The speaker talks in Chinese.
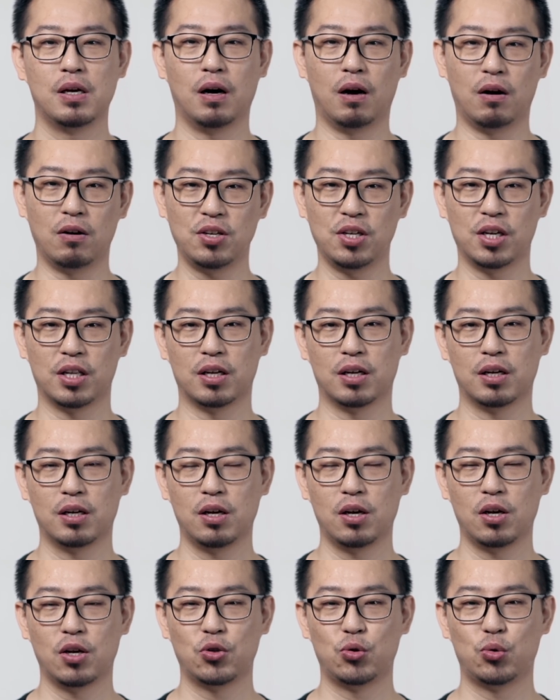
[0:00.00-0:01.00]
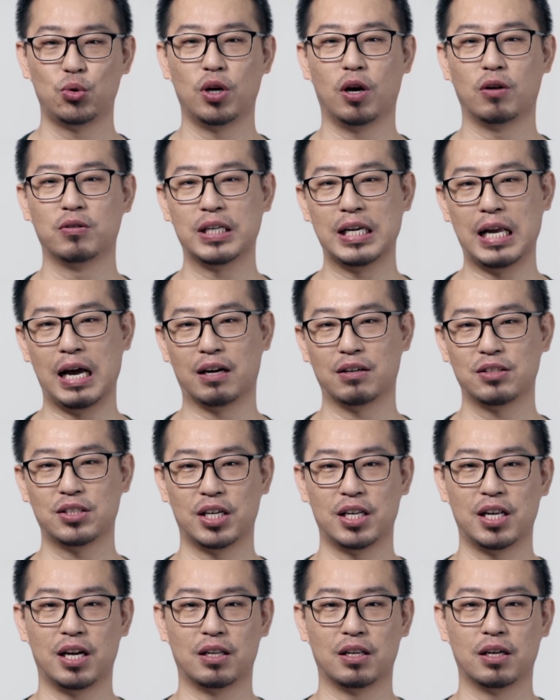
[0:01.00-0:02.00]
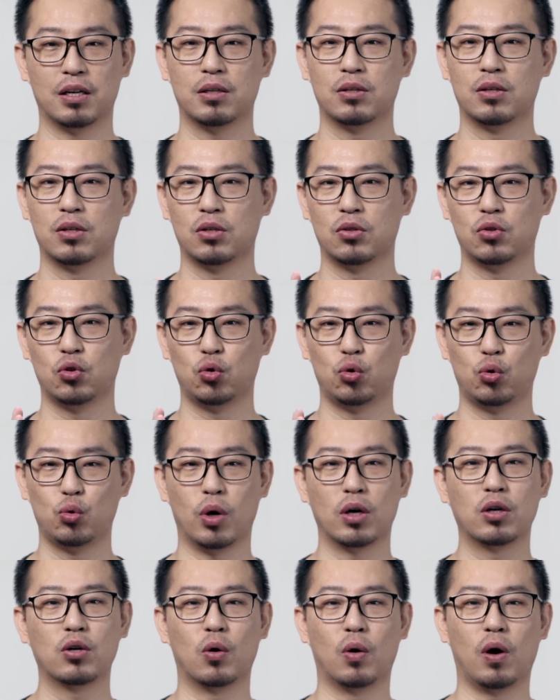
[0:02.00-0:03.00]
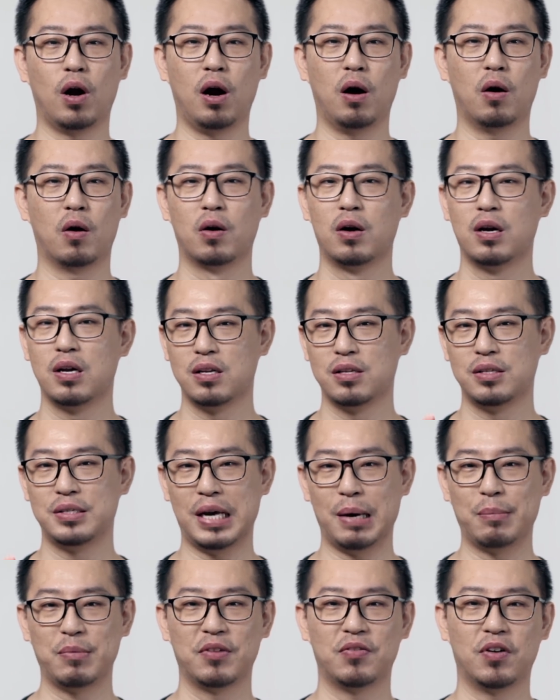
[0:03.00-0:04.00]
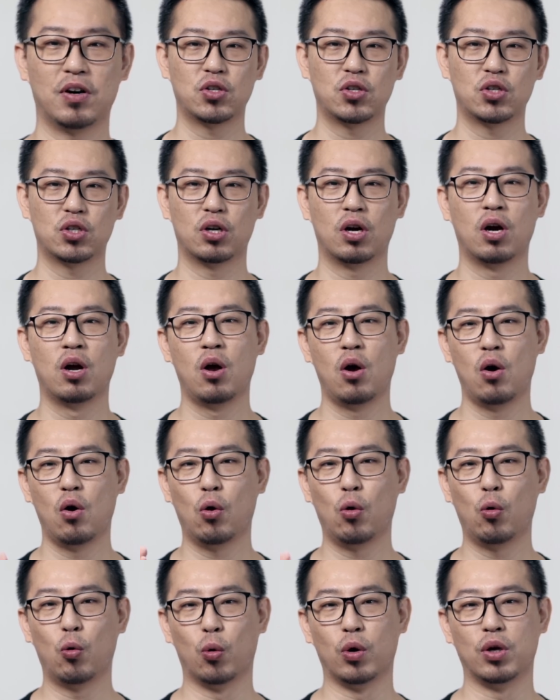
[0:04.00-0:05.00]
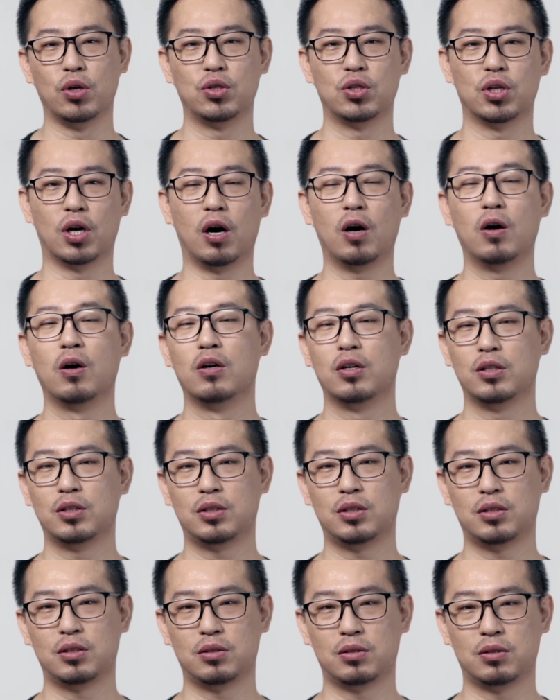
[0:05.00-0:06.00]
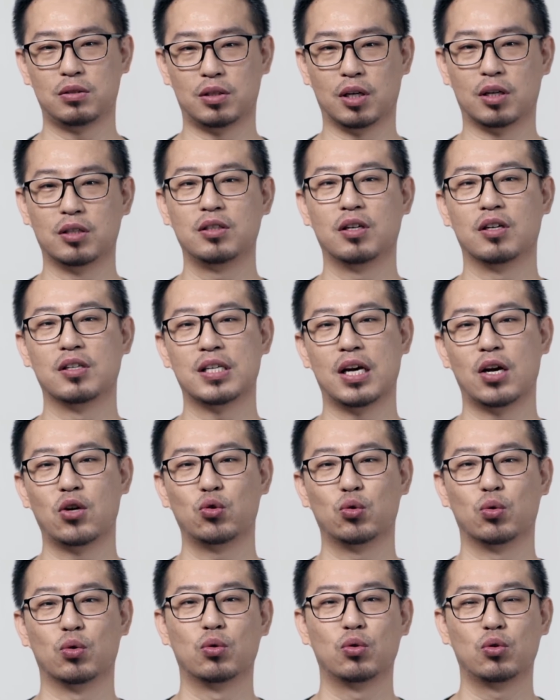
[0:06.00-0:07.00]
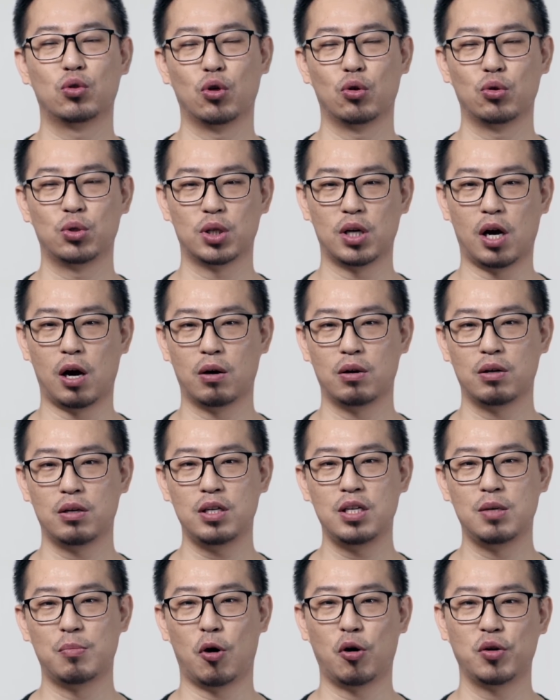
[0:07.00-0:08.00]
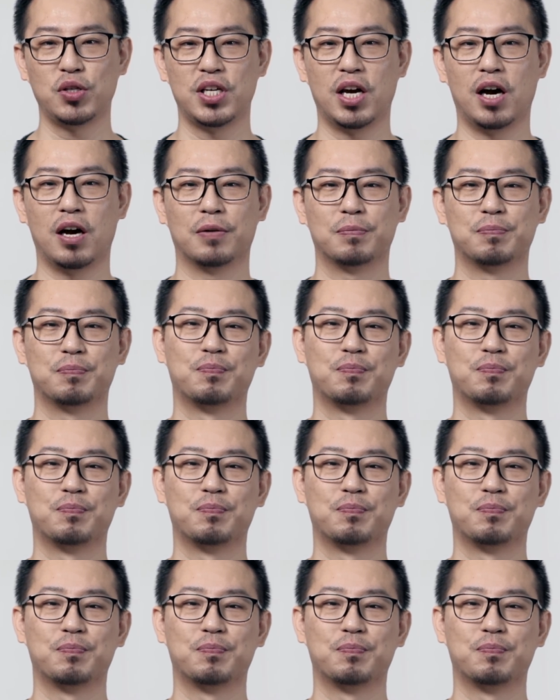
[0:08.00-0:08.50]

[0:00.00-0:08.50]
而且呢需要这两个节点的端口号、加密式、混淆等等参数都需要一毛一样。